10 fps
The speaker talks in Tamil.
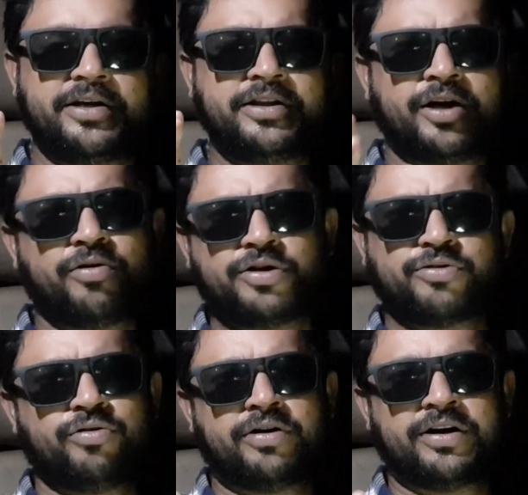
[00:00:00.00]
இந்த அளவுக்கு
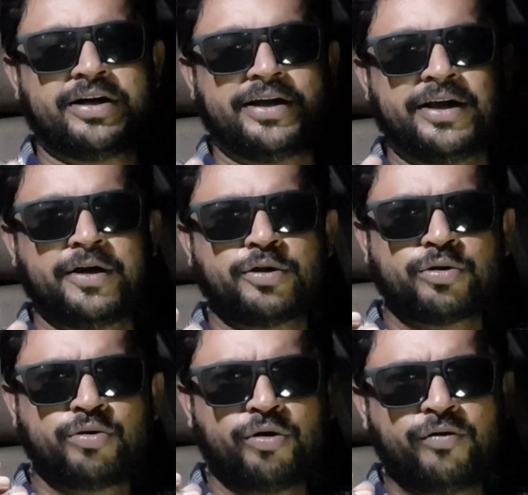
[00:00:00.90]
சொல்லுவாங்களா என்
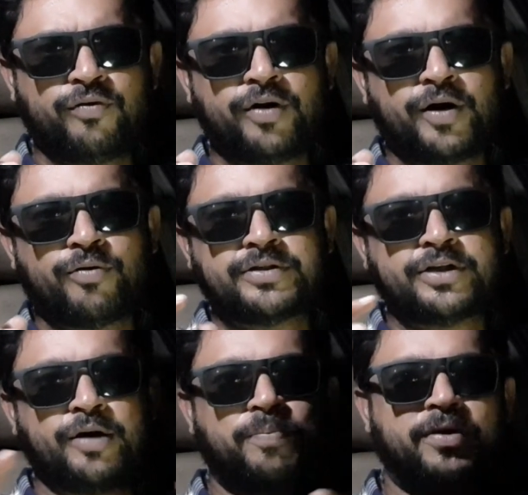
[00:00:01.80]
தோல் ஃபுல்லாக உங்கள்
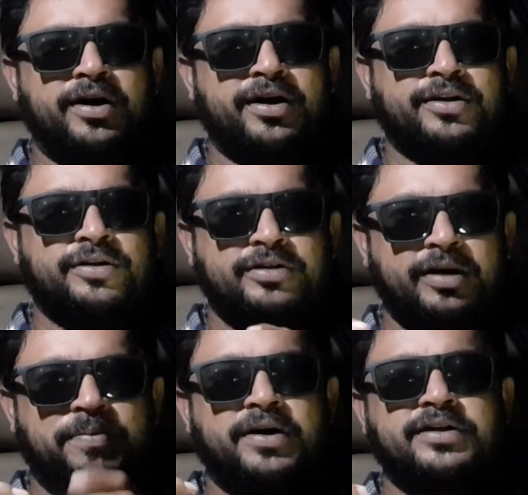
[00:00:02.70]
செருப்பாக இருந்து
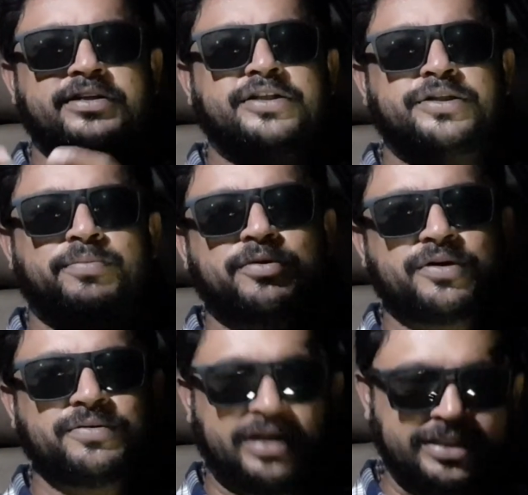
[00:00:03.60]
செருப்பாக தச்சு போ
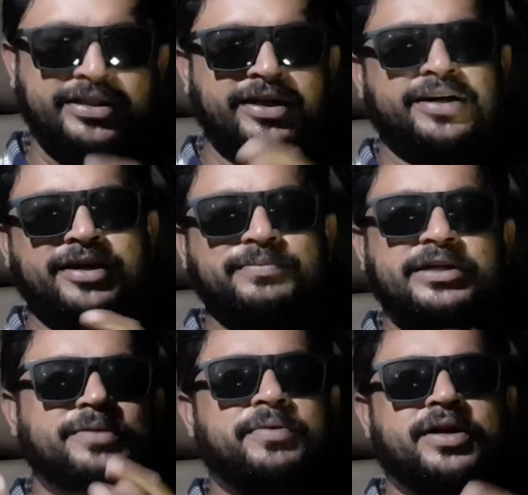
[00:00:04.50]
தச்சு நீங்கள்
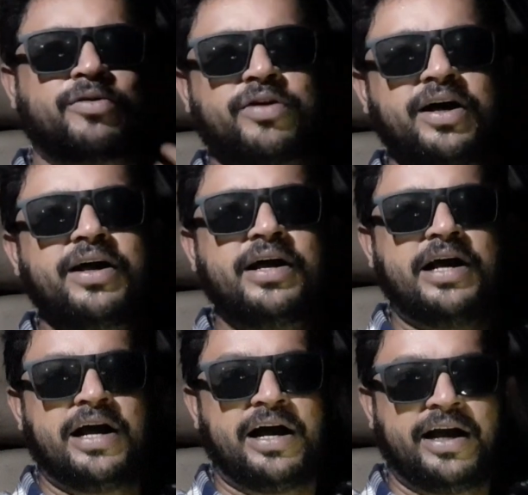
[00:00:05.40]
இது பண்ணால் கூட
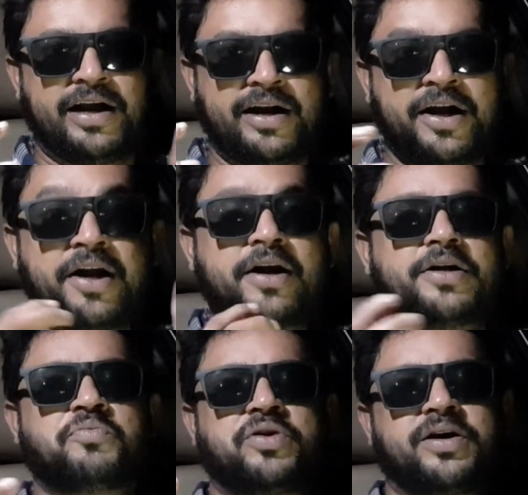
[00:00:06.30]
என்னை
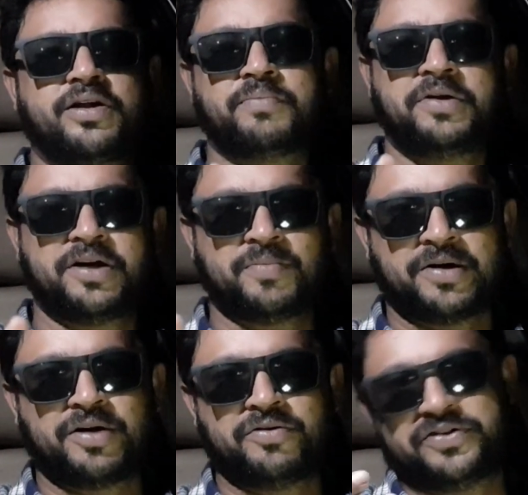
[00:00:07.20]
ஈடுகட்ட முடியாது அப்படிங்கிற
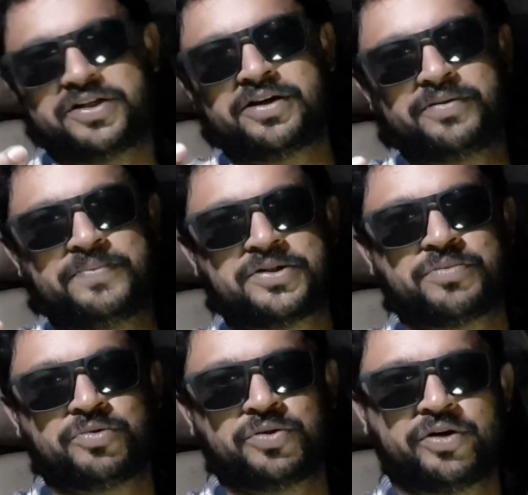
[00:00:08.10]
மாதிரியான விஷயங்கள்
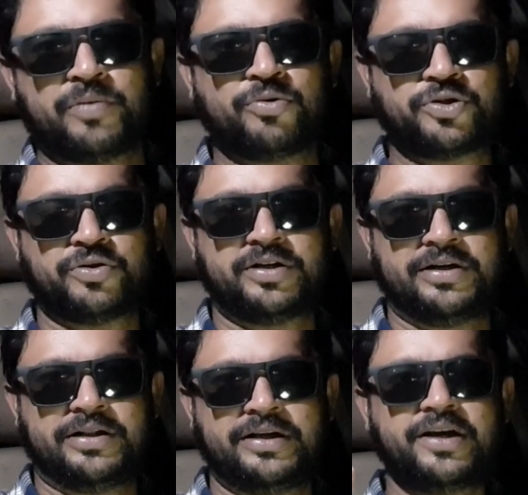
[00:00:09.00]
பேசும்போது ஒரு எமோஷனாக
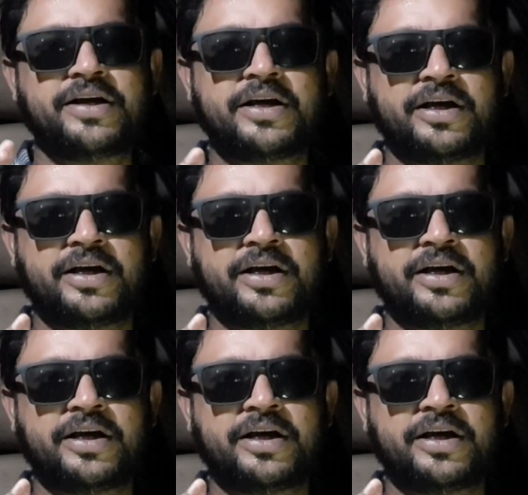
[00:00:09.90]
இருக்குது